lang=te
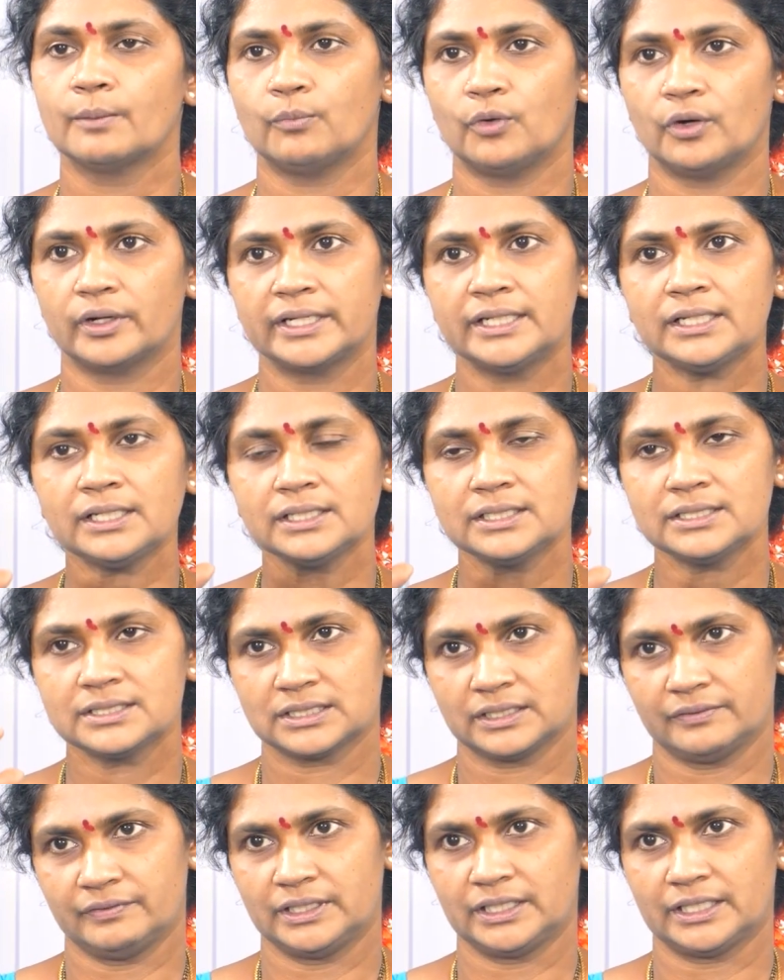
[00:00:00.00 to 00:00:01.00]
మార్నింగ్
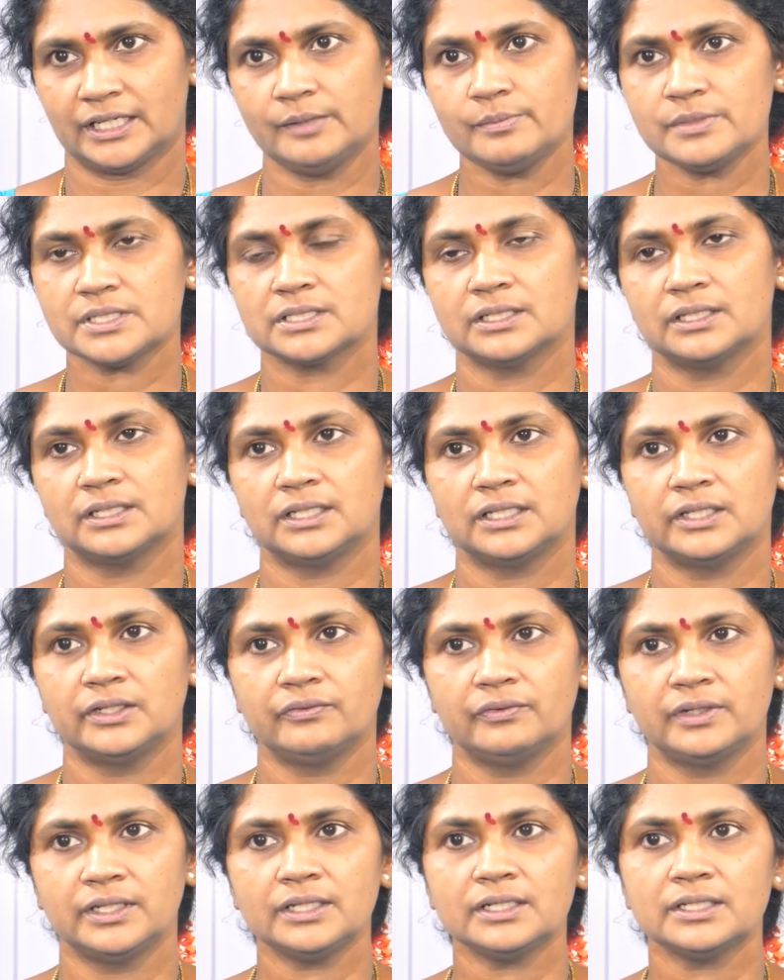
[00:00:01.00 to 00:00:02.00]
సెవెన్ టైమ్స్
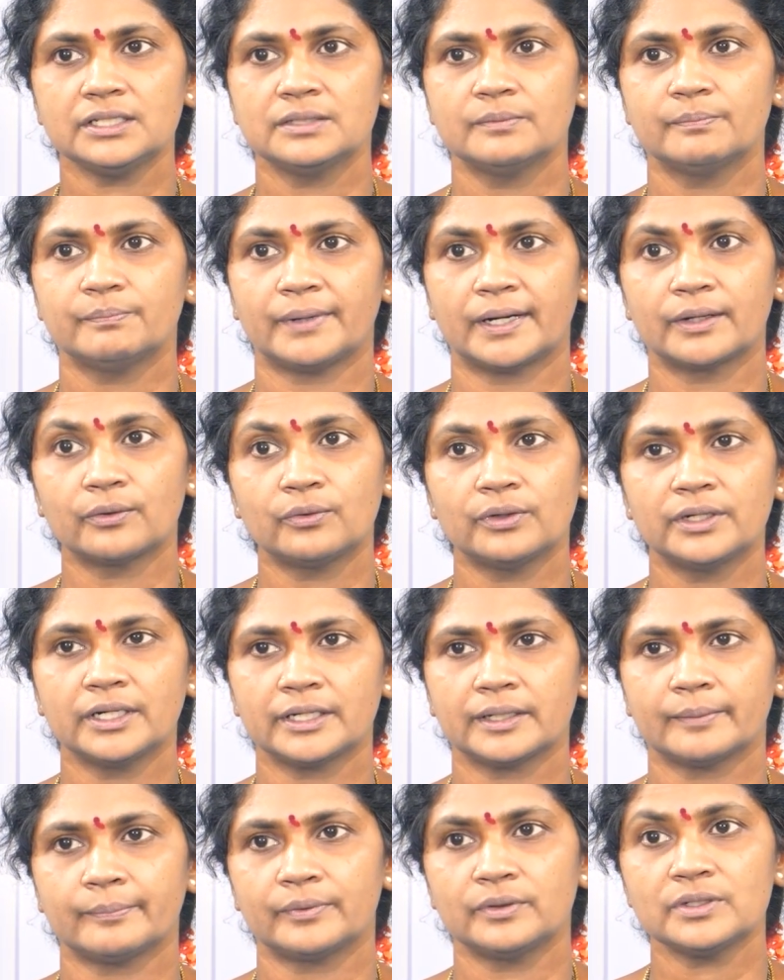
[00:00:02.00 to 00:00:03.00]
ఈవినింగ్
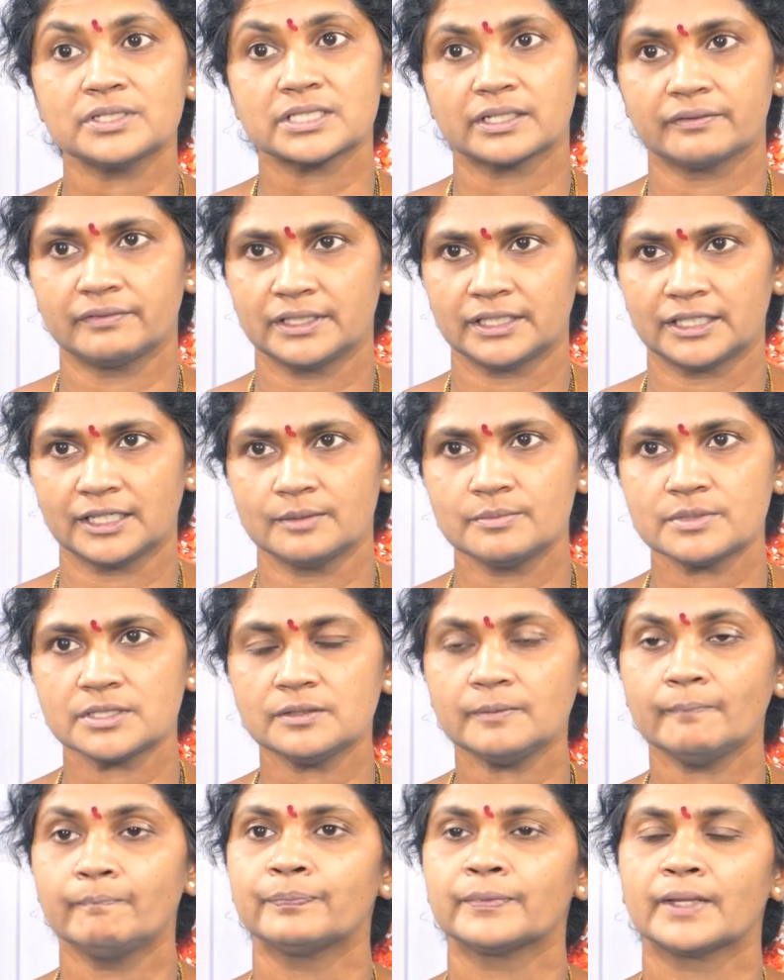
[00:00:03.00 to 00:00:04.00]
పడుకునేటప్పుడు సెవెన్ టైమ్స్
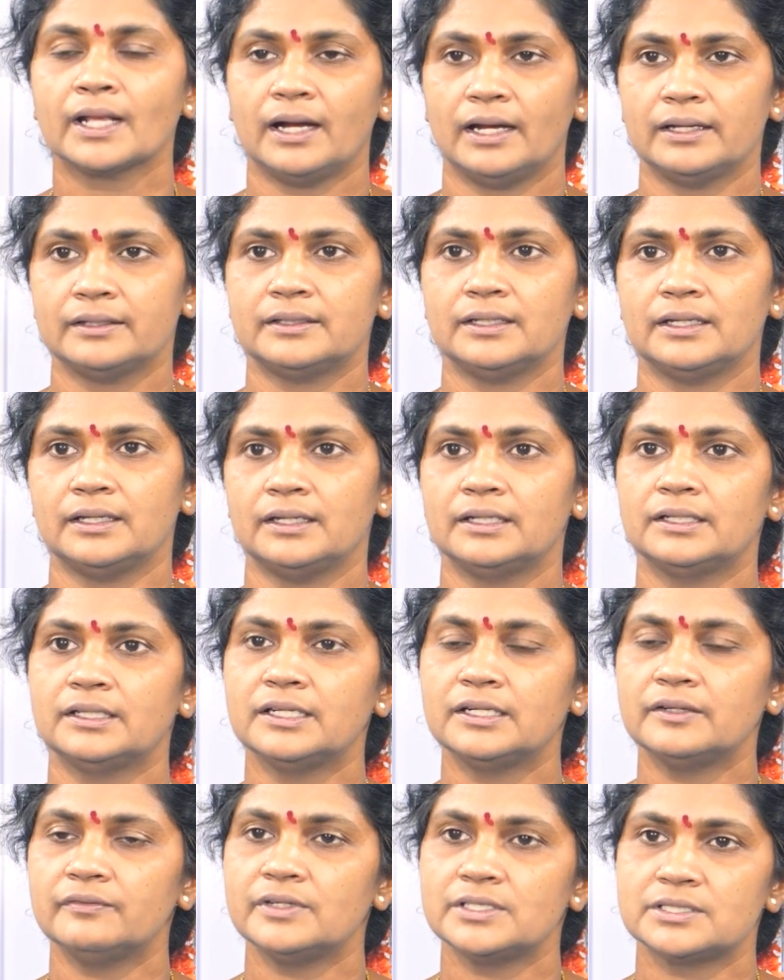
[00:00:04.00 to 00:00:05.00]
అయితే
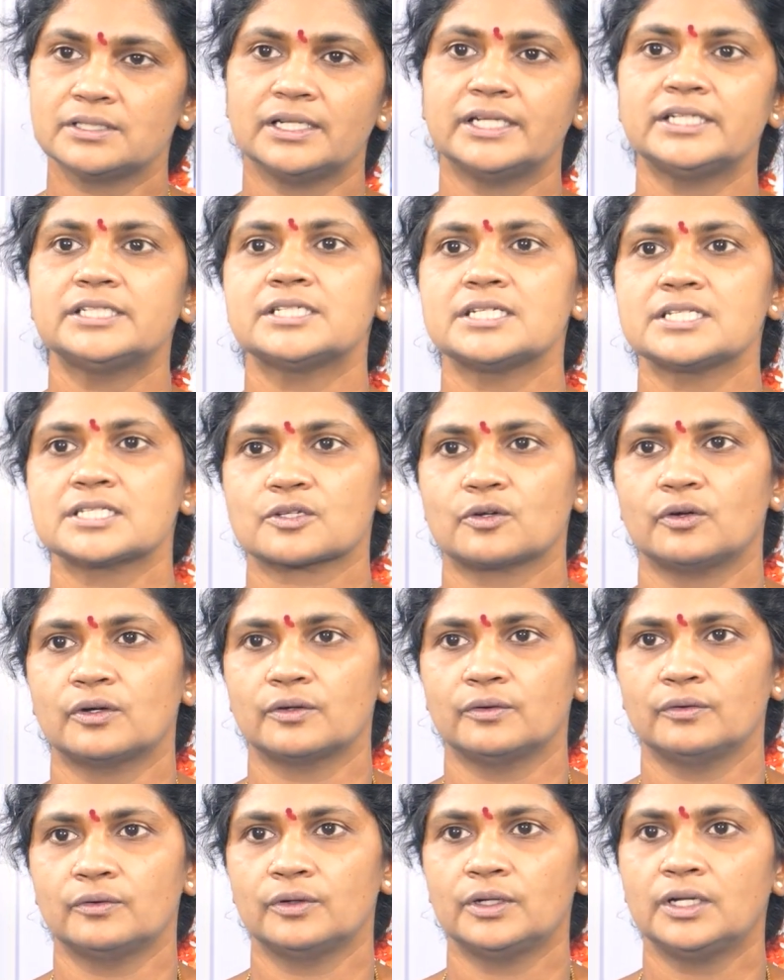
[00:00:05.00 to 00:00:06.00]
దీన్ని విజువలైజ్
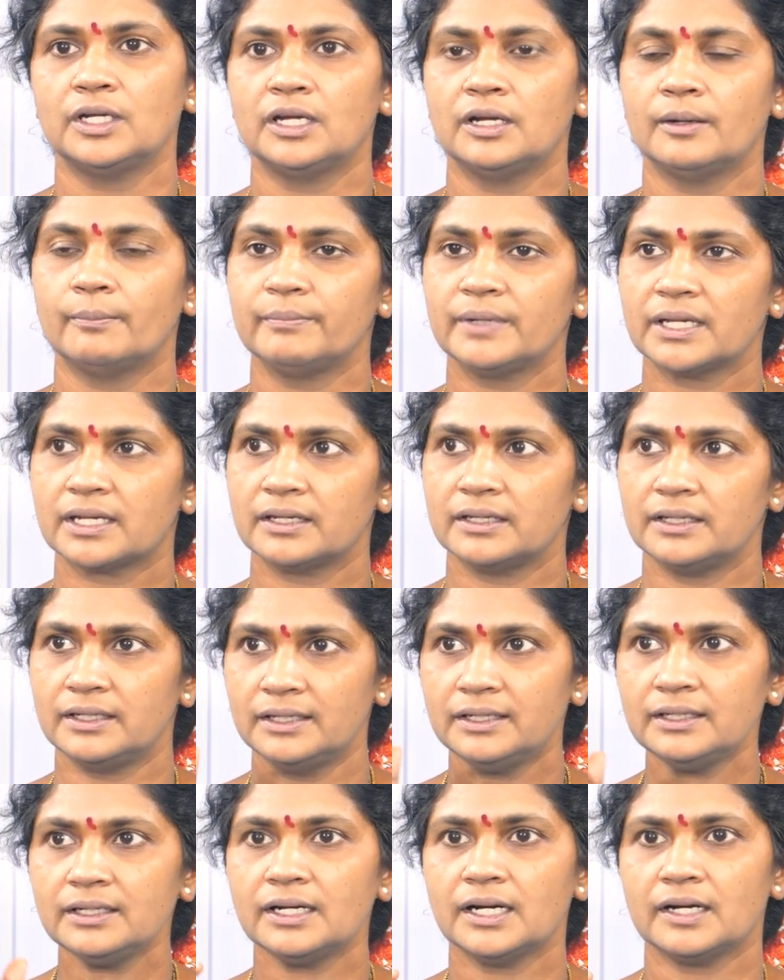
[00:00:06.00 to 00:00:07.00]
చేసుకోవడం మీకు
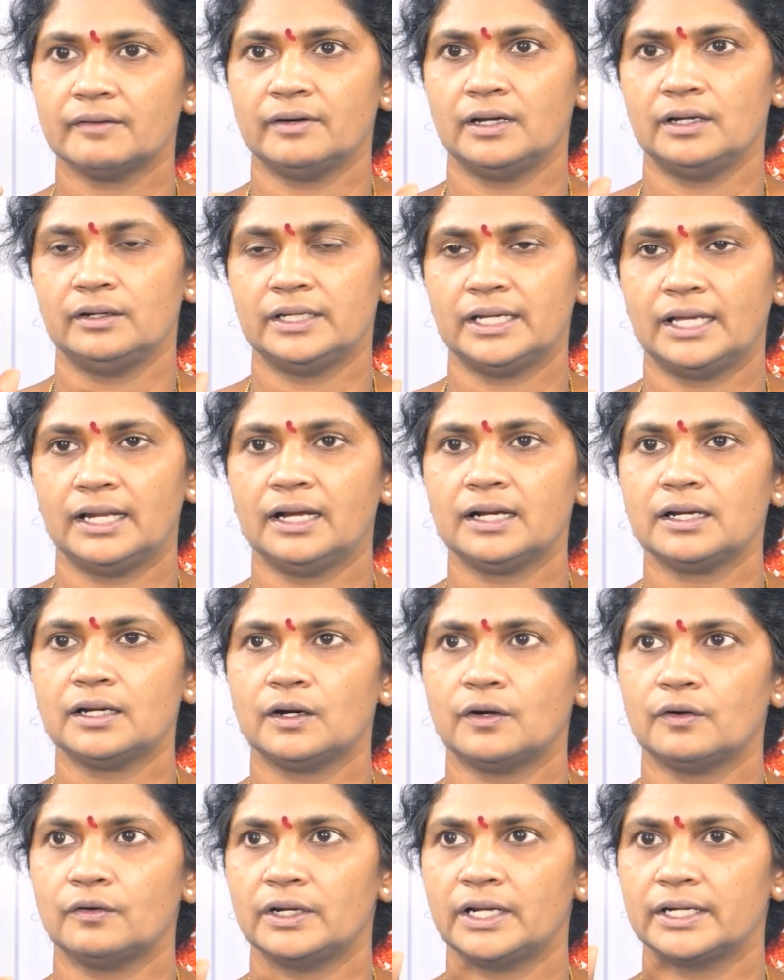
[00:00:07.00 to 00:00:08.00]
ఏం కావాలి ఎలా
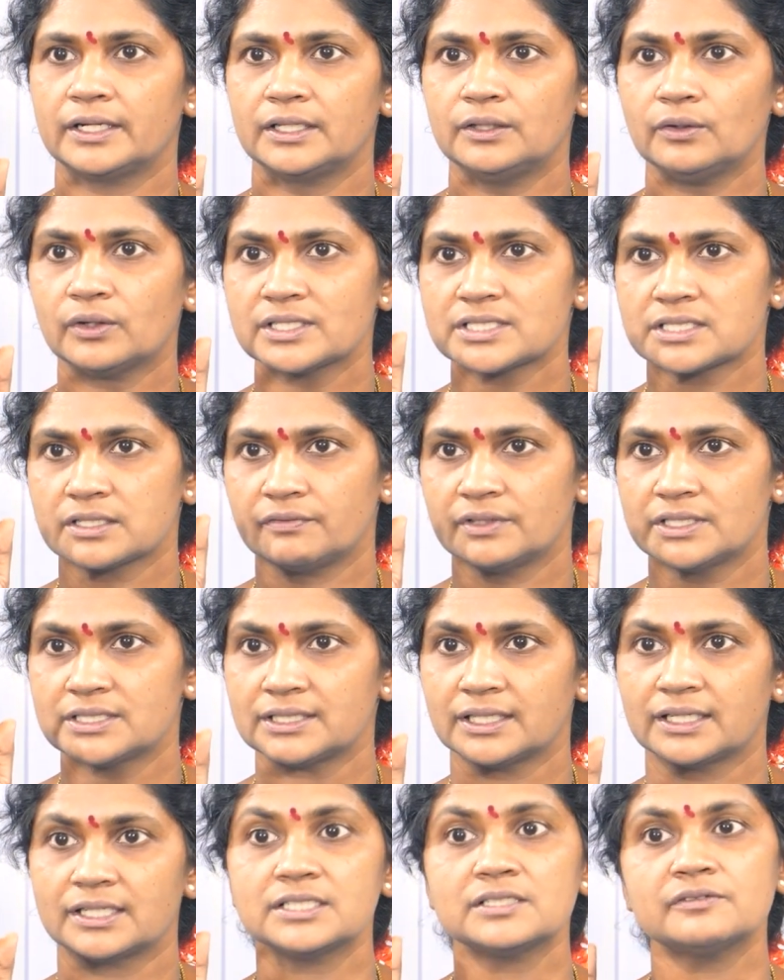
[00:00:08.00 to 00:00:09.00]
కావాలి అనేది ఒక సెవెన్
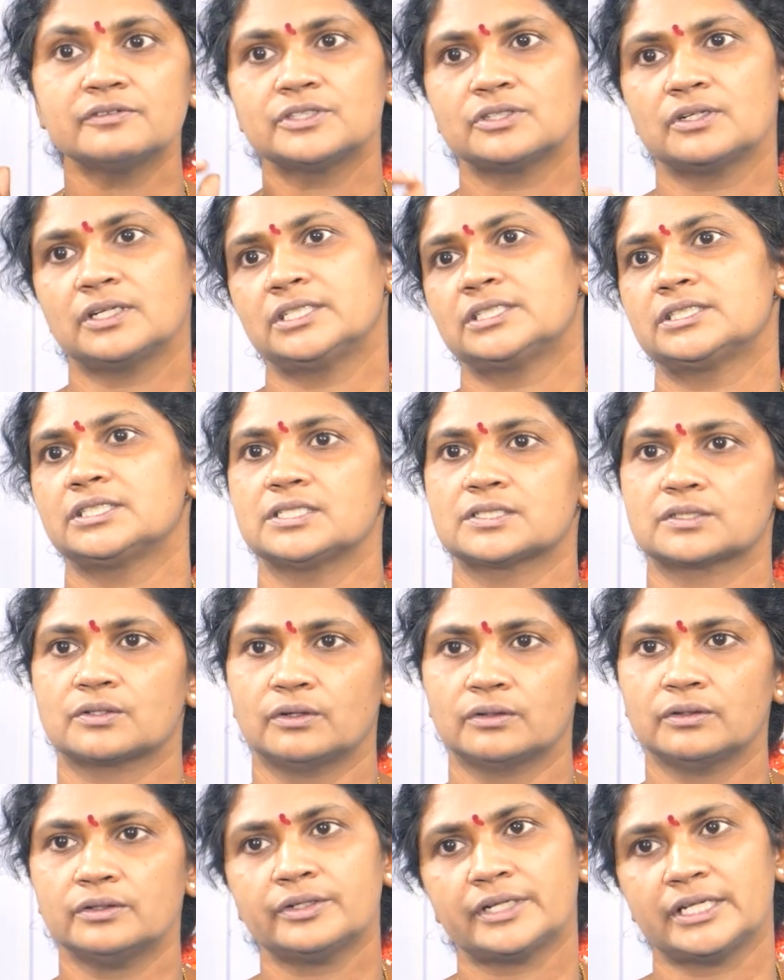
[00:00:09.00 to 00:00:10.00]
సెకండ్స్ విజువలైజ్
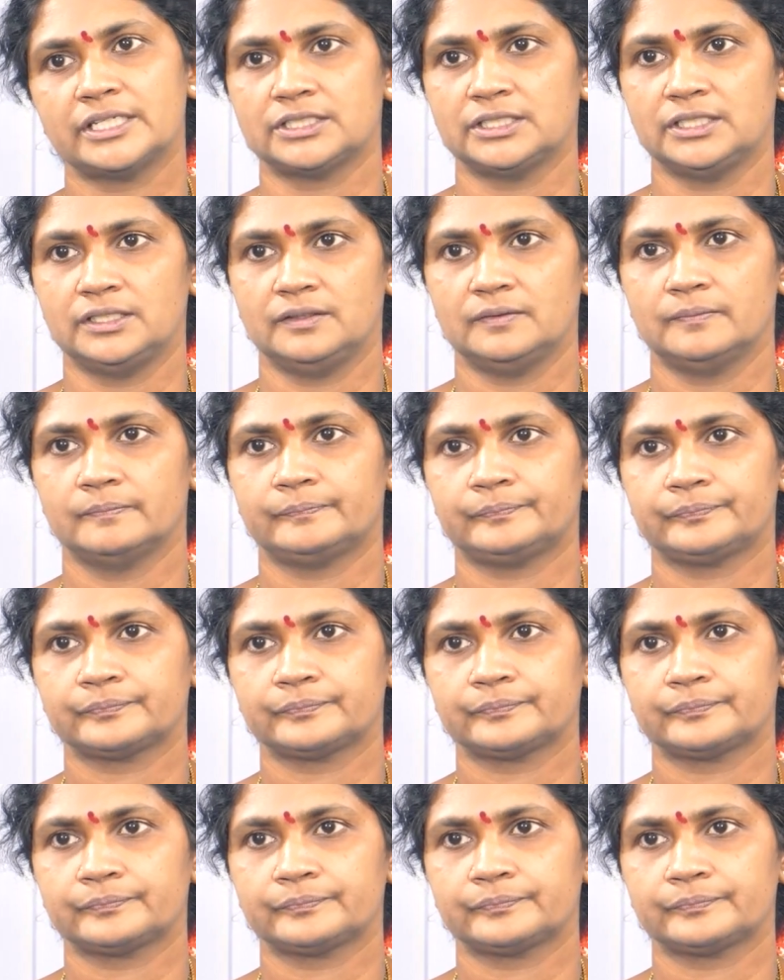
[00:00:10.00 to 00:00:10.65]
చేసుకోవడం ట్రై చేయండి